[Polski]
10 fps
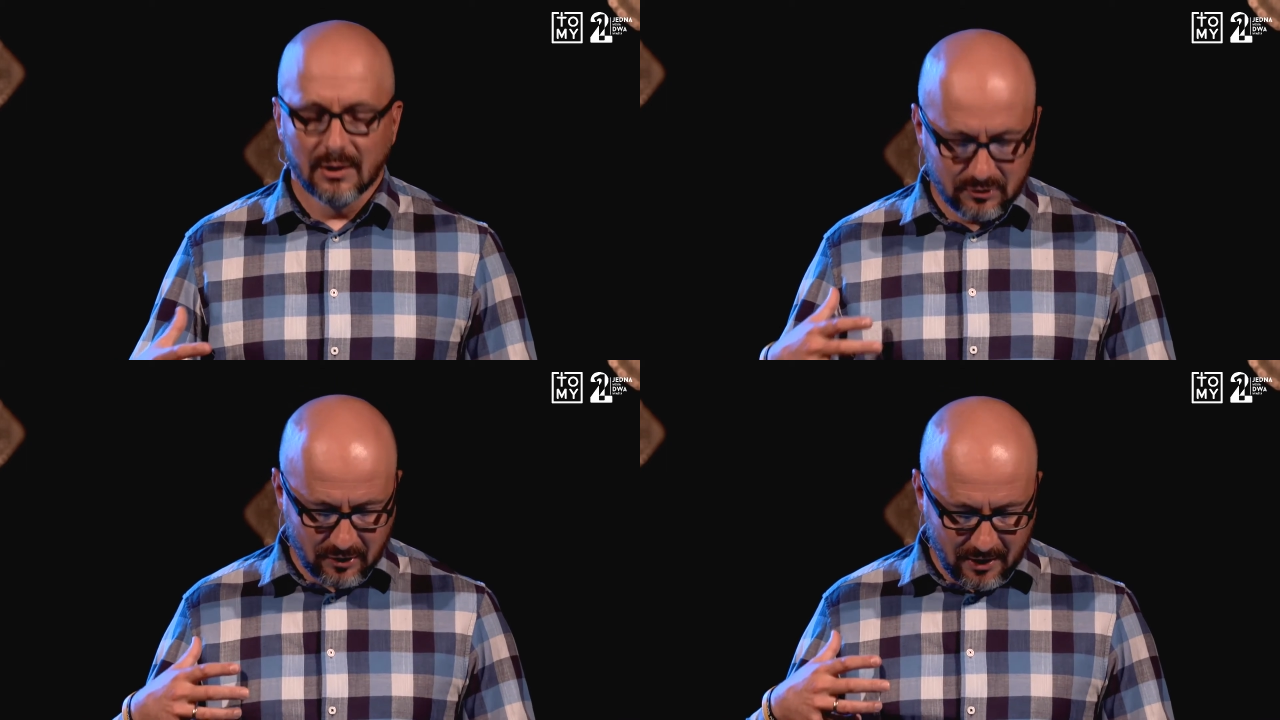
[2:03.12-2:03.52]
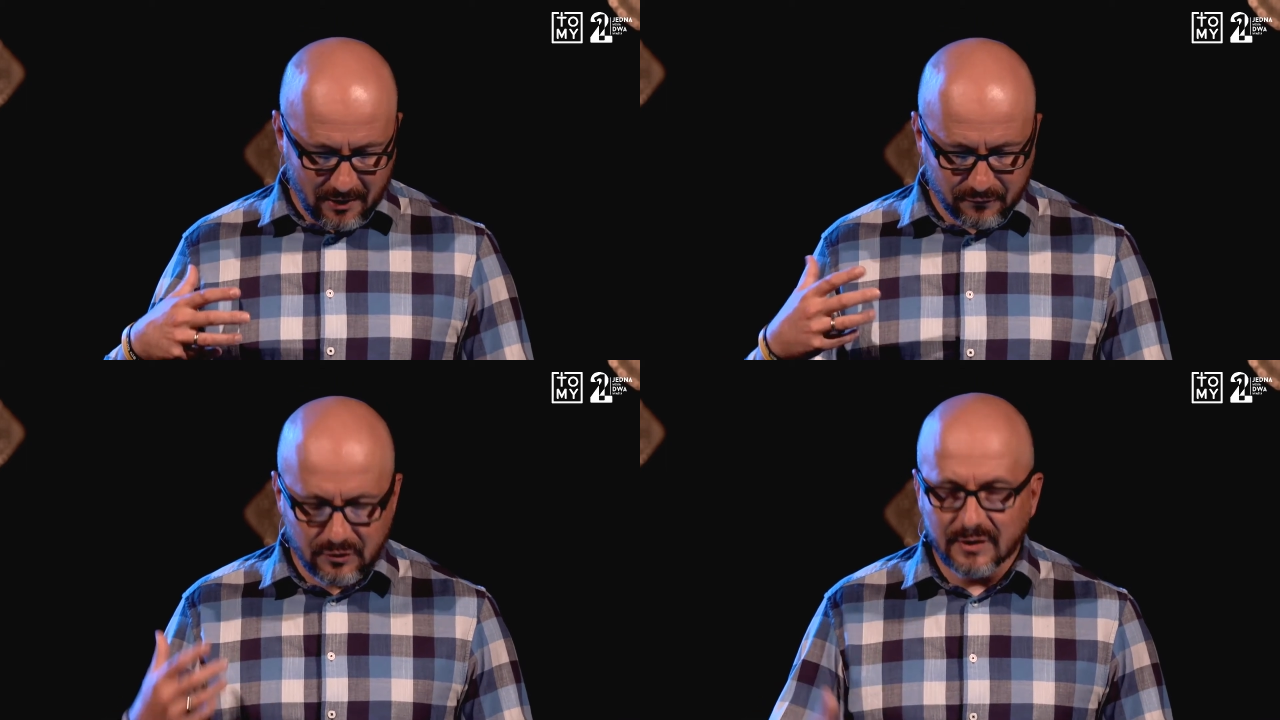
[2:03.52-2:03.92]
gdzie
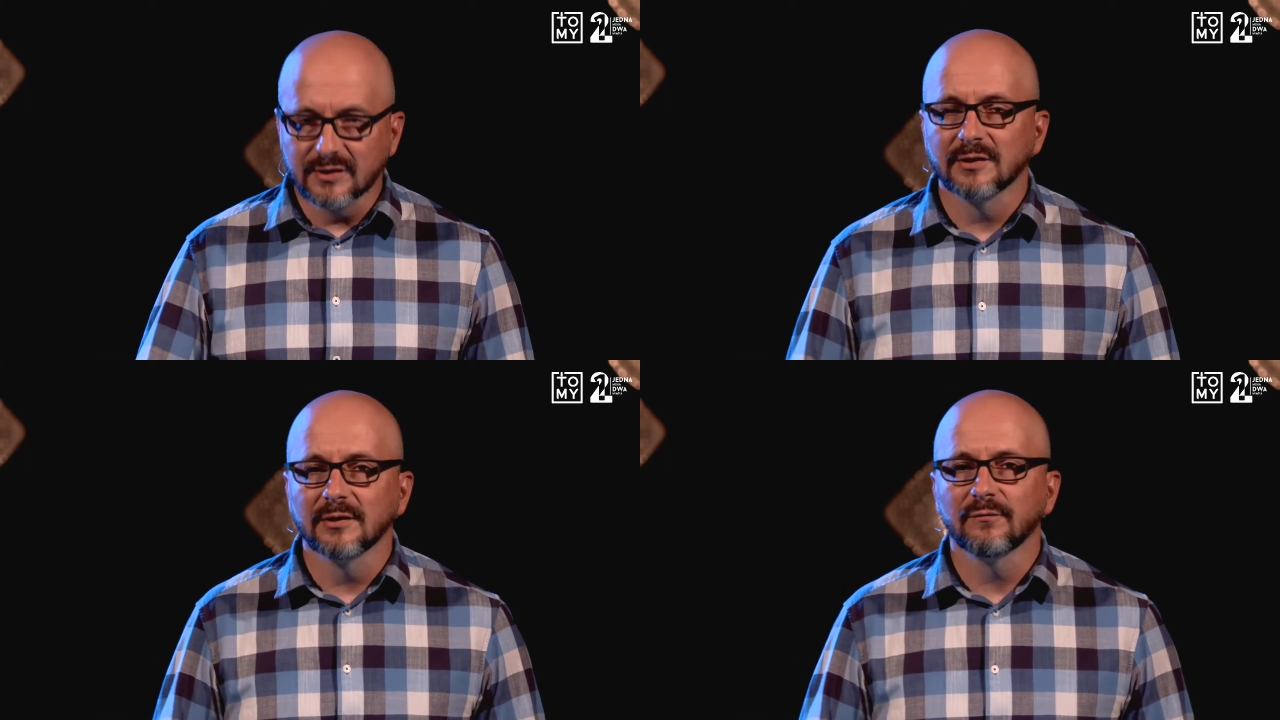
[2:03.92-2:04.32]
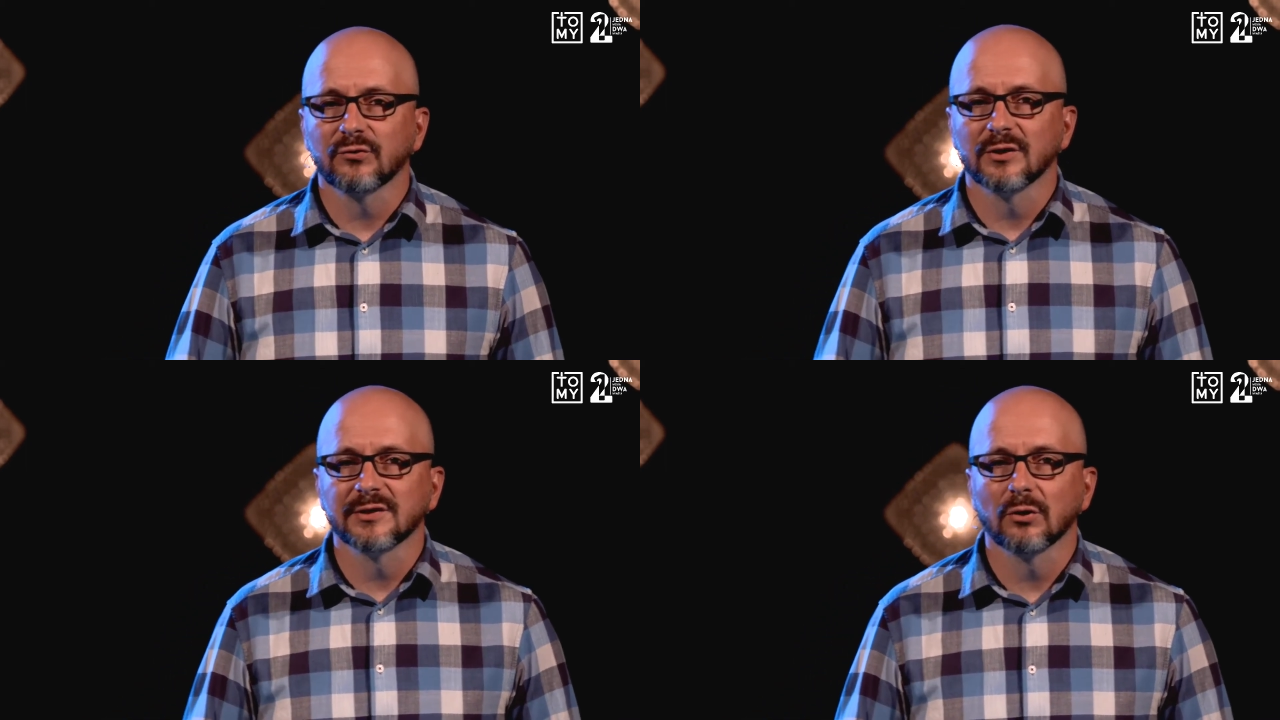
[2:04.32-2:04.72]
wszyscy
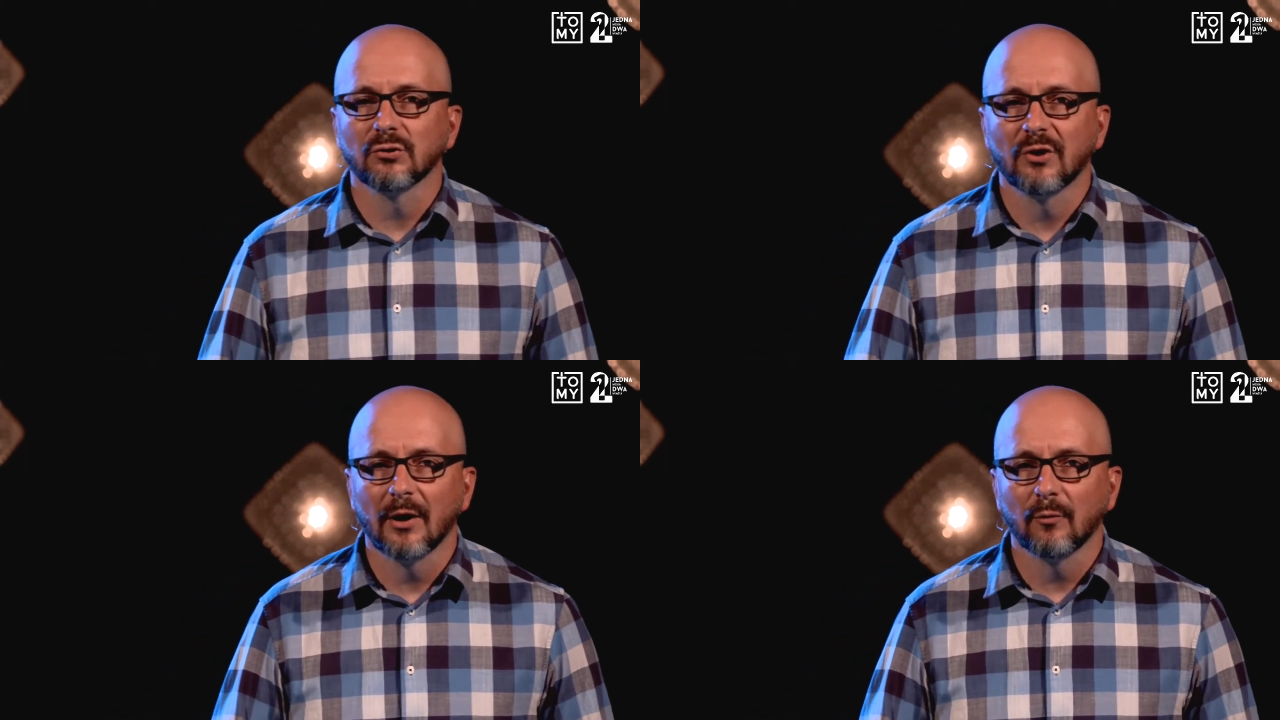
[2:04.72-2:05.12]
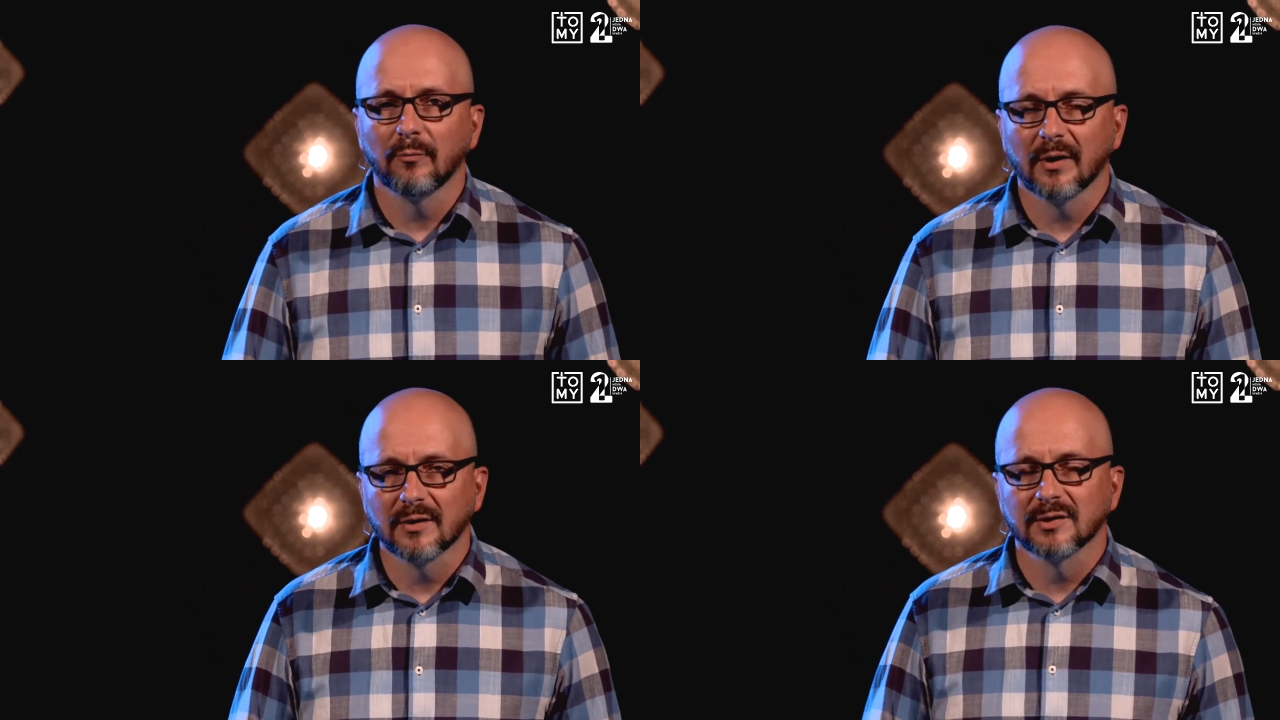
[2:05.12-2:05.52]
wszystko dzielą
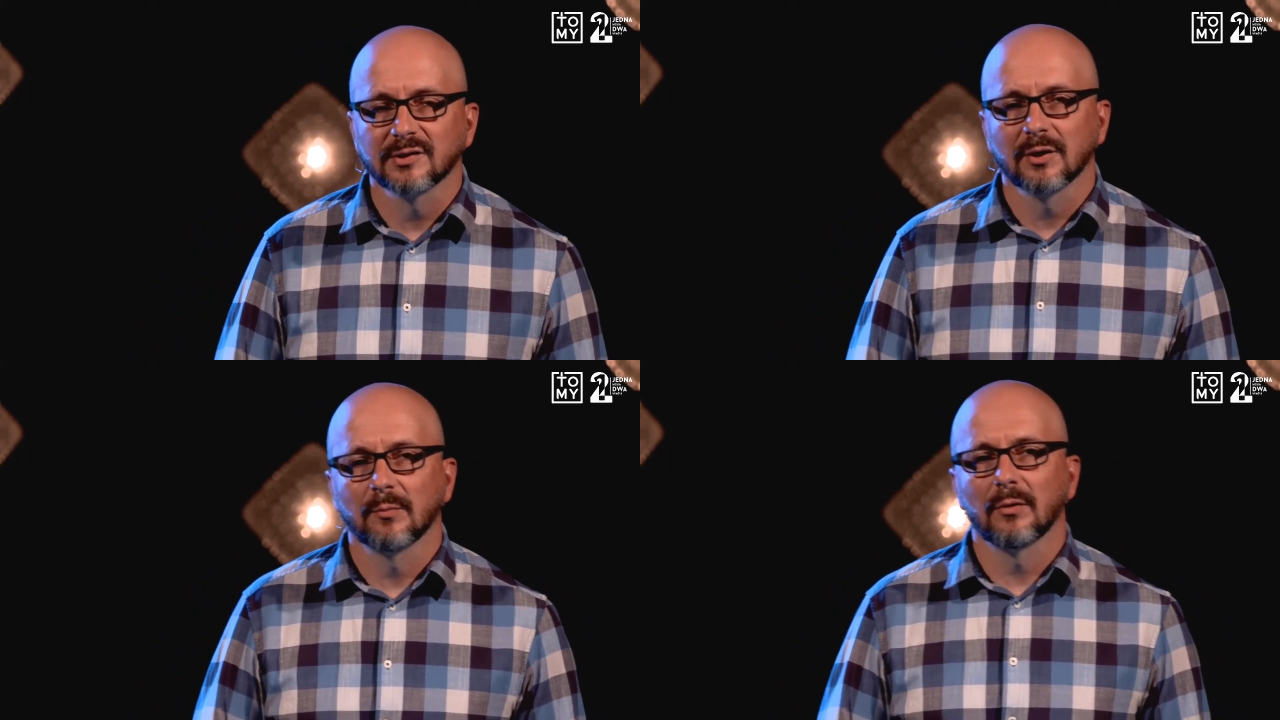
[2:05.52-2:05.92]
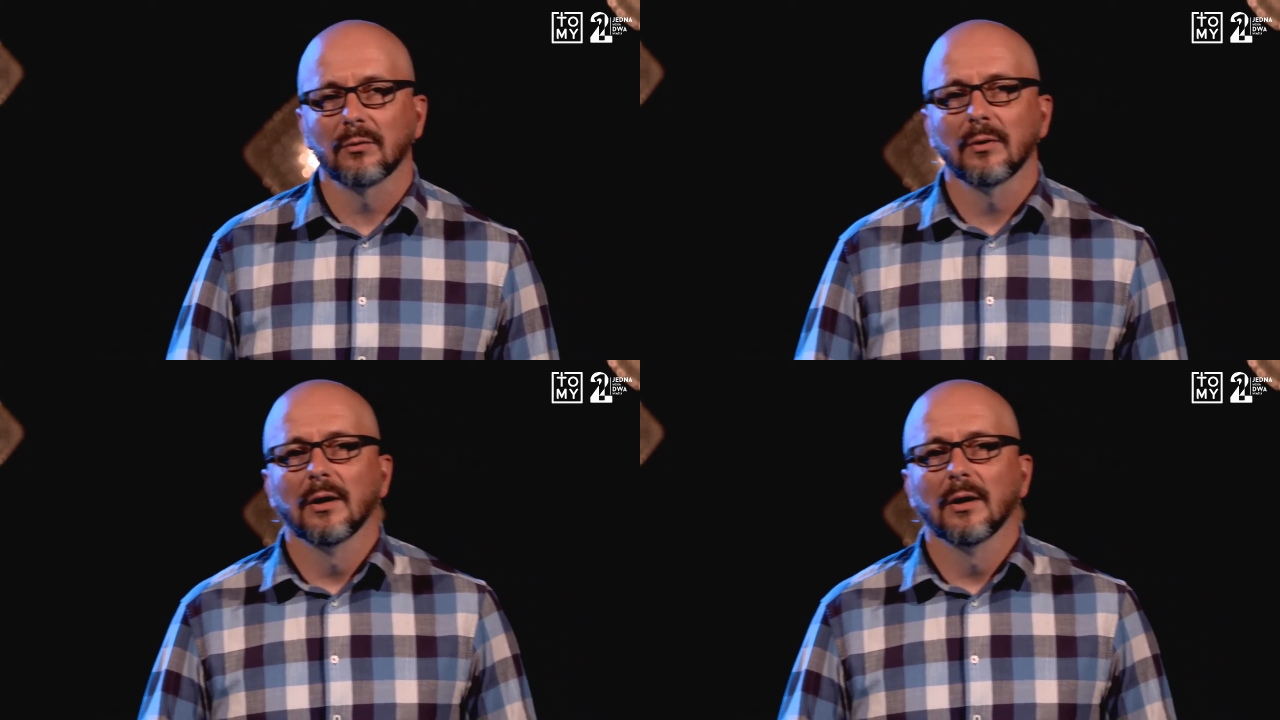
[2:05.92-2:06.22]
między sobą